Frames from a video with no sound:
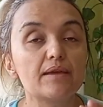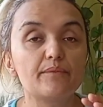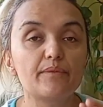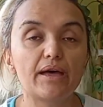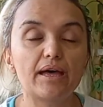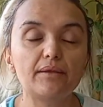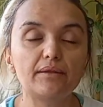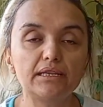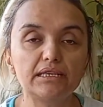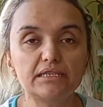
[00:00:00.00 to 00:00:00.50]

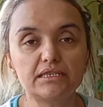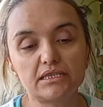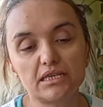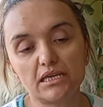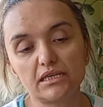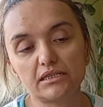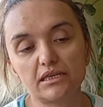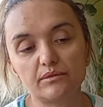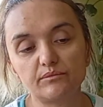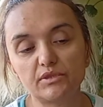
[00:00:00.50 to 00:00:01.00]
Ben
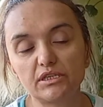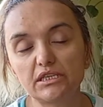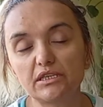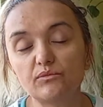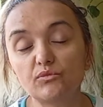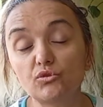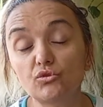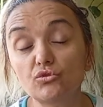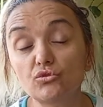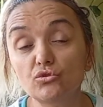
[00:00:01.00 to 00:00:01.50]
Instagram'daki
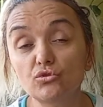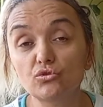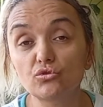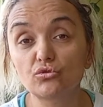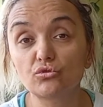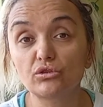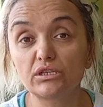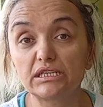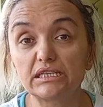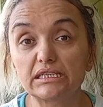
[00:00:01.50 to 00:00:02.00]
bütün
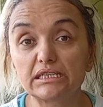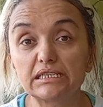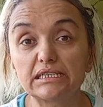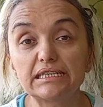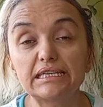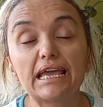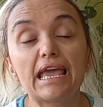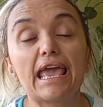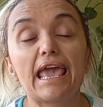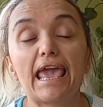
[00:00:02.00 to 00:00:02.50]

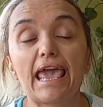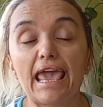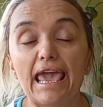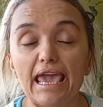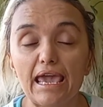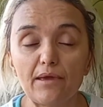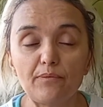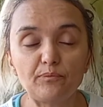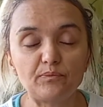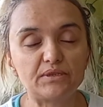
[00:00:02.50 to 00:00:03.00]
soruları
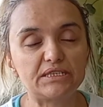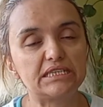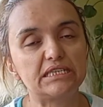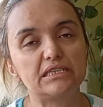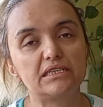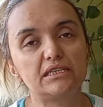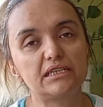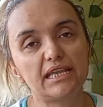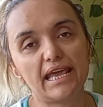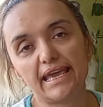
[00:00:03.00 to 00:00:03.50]

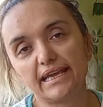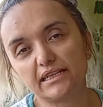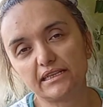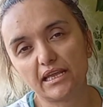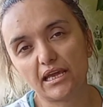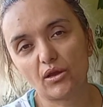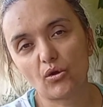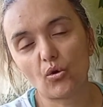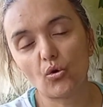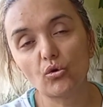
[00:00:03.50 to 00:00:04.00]
hepsini tek
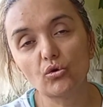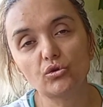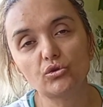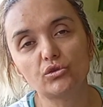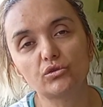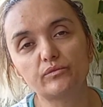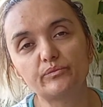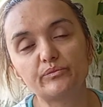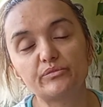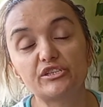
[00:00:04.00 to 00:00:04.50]

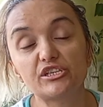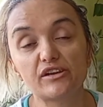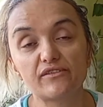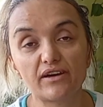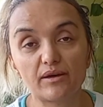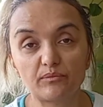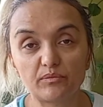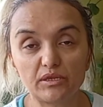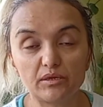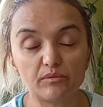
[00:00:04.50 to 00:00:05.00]
okuyup
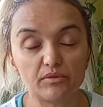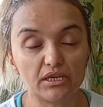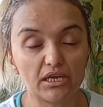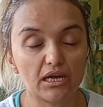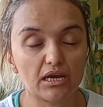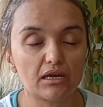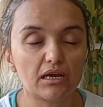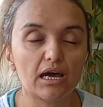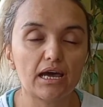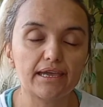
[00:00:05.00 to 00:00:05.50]

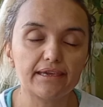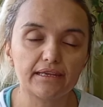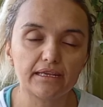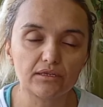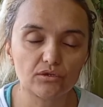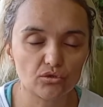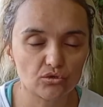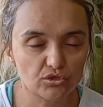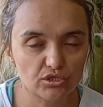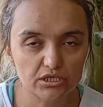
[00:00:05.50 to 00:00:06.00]
cevaplamaya
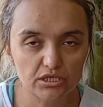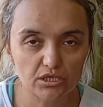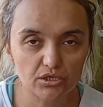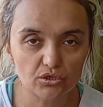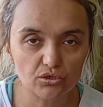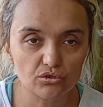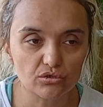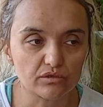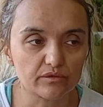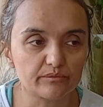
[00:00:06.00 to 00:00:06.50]
gayret
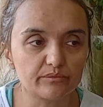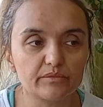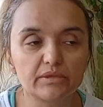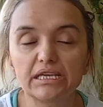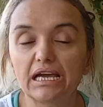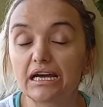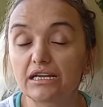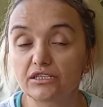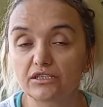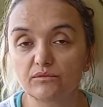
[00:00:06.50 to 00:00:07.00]
gösteriyorum.
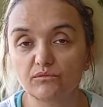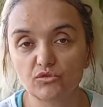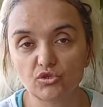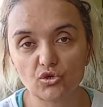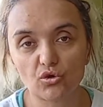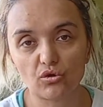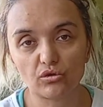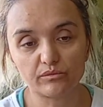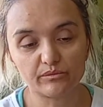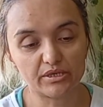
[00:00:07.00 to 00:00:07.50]
Yardımcı
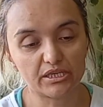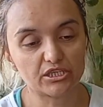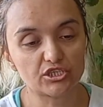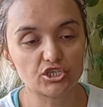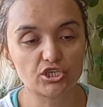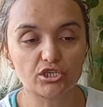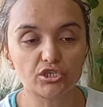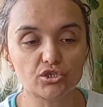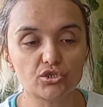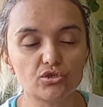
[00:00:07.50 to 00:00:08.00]
olmaya
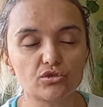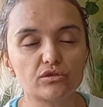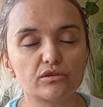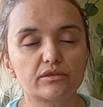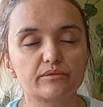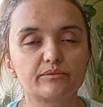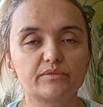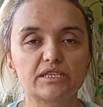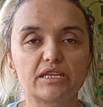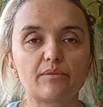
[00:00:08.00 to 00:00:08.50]

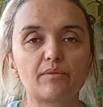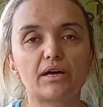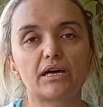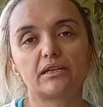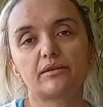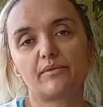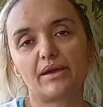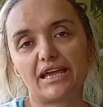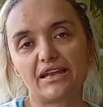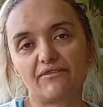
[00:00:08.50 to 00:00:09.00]
çalışıyorum
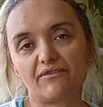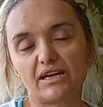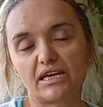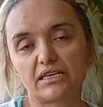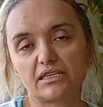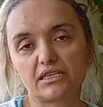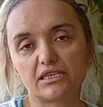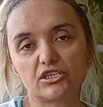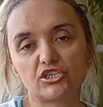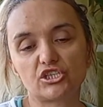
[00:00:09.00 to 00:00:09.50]
zamanım el
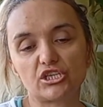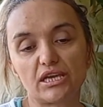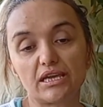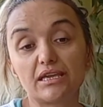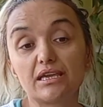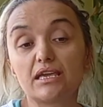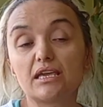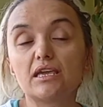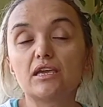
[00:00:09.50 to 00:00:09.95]
verdikçe.